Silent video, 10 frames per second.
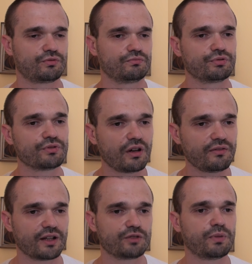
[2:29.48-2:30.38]

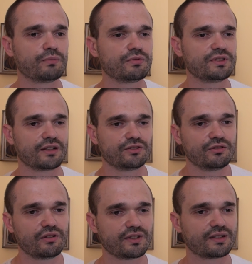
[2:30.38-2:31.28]
budować, pobudzać
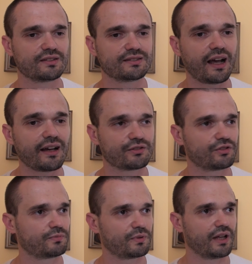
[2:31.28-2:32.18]
nowych zachęt
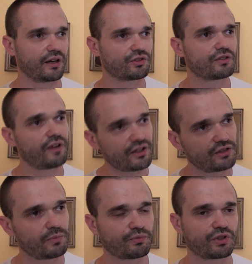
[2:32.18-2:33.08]
gospodarczych
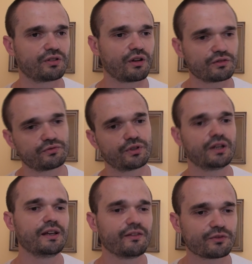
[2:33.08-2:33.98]
właśnie poprzez rozwój
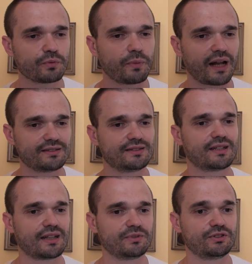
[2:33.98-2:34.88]
współpracy z
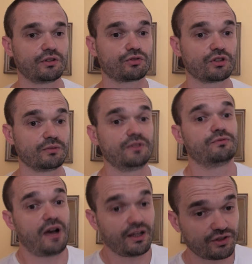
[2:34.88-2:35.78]
Stanami Zjednoczonymi
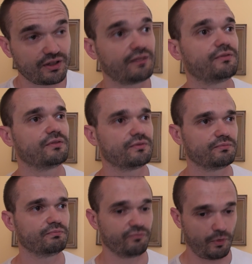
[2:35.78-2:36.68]
właśnie
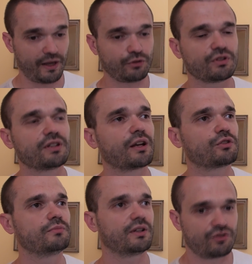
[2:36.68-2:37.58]
w oparciu o ten
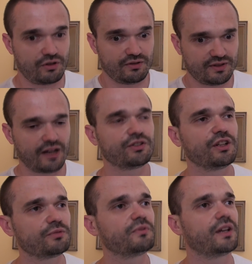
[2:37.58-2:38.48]
argument, że
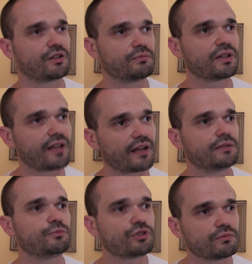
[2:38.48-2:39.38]
straciliśmy Wielką
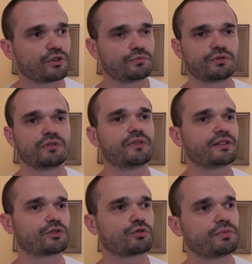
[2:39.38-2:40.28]
Brytanię, musimy
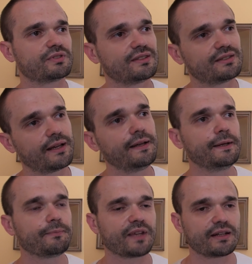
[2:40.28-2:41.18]
odbudowywać naszą pozycję
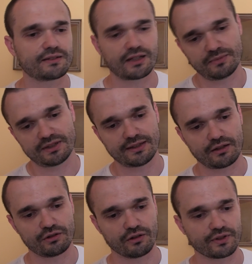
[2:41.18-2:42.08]
na rynkach
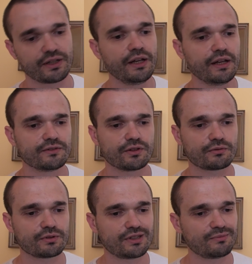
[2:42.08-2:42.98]
międzynarodowych. W
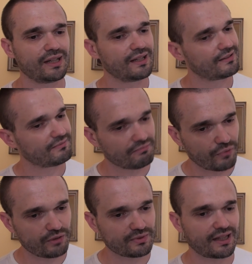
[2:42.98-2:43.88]
związku z tym,
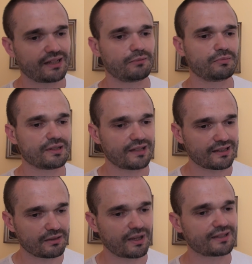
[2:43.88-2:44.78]
moim zdaniem,
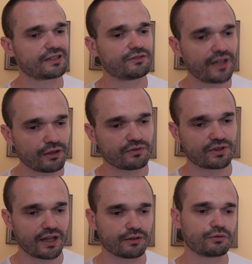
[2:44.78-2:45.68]
ta debata z wielu
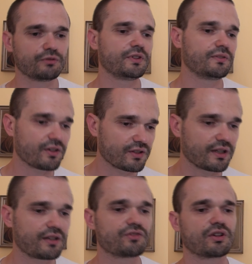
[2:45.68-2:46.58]
względów, i właśnie
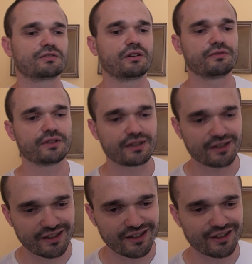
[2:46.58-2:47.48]
takich
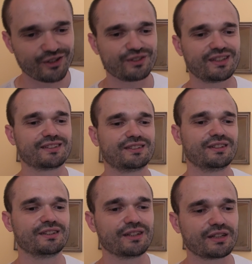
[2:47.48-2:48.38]
czasowych, i
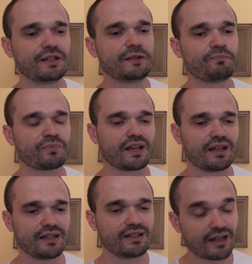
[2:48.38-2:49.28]
negocjacyjnych,
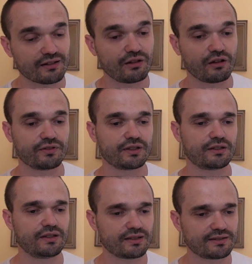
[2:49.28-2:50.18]
e, i
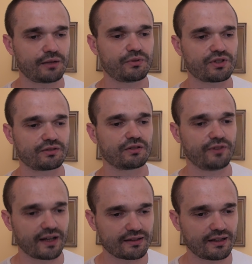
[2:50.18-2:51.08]
handlowych, jest cały czas
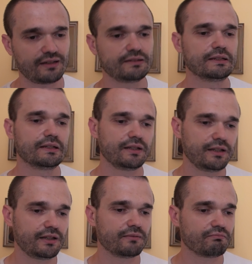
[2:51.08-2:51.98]
otwarta
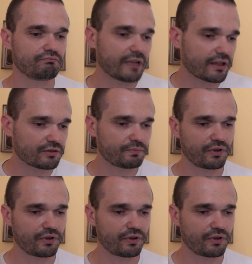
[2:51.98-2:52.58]
i jako,